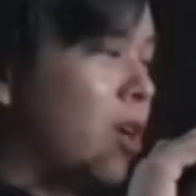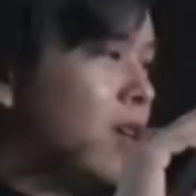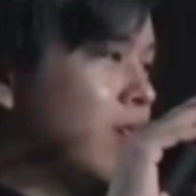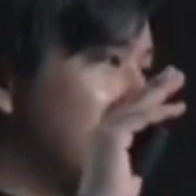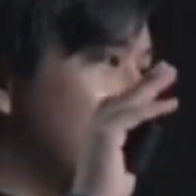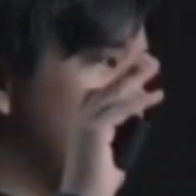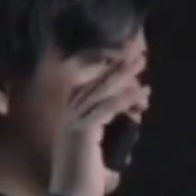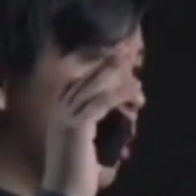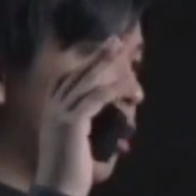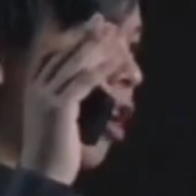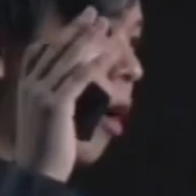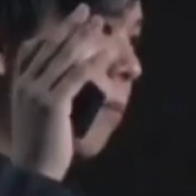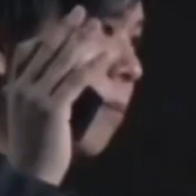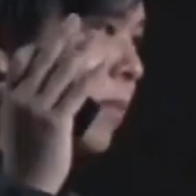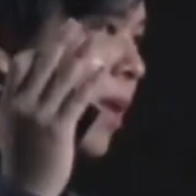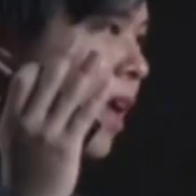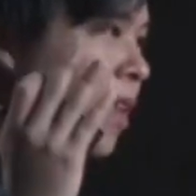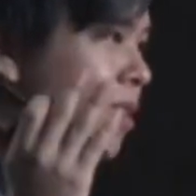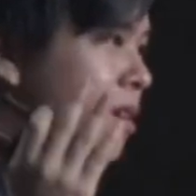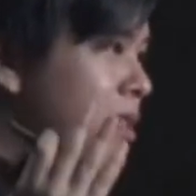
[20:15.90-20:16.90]
世界 top
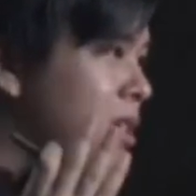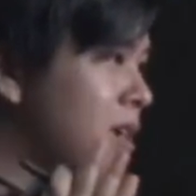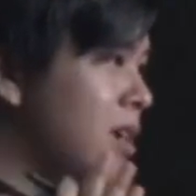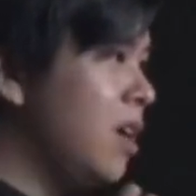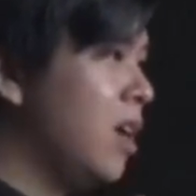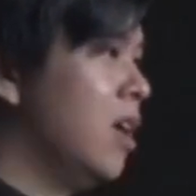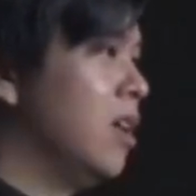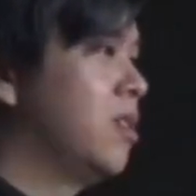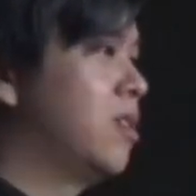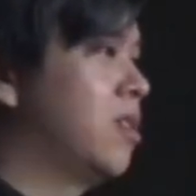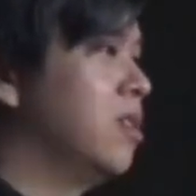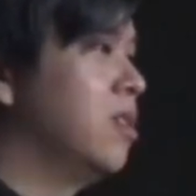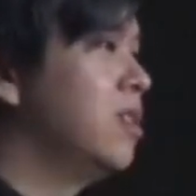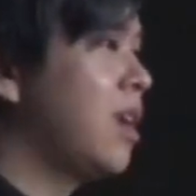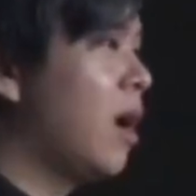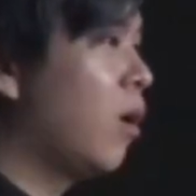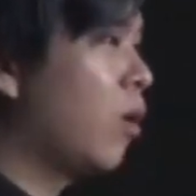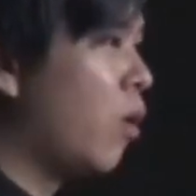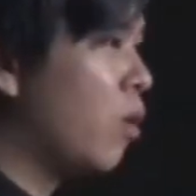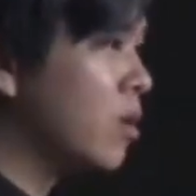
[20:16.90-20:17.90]
ten 的这个直销
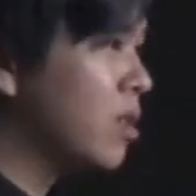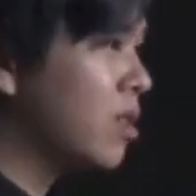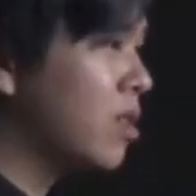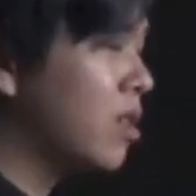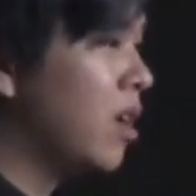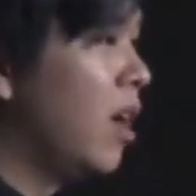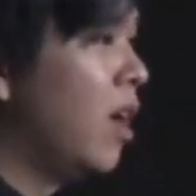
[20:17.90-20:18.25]
公司，